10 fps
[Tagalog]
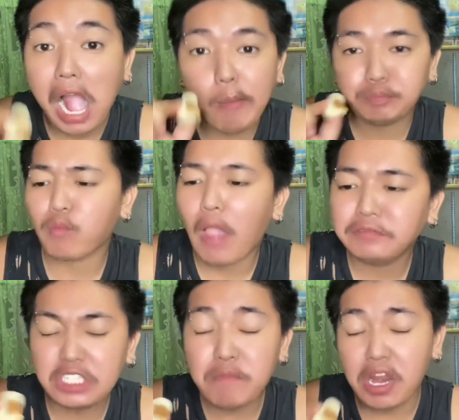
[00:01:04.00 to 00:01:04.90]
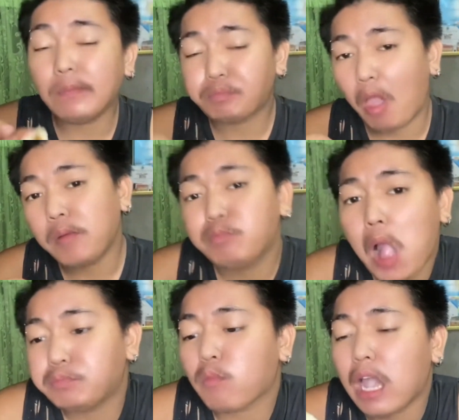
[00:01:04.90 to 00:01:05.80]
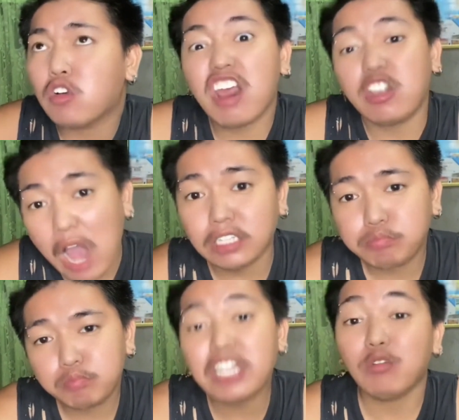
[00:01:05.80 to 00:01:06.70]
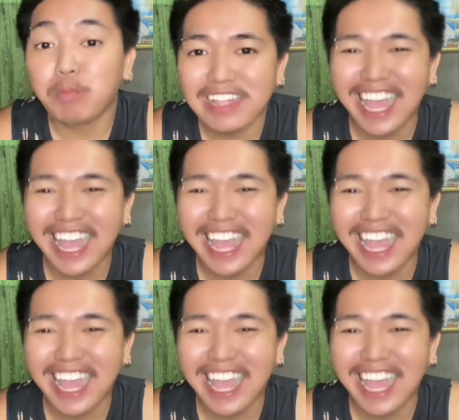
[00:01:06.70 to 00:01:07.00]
Ayan. Sarap niya lang. Kuya ko lahat. 9 out of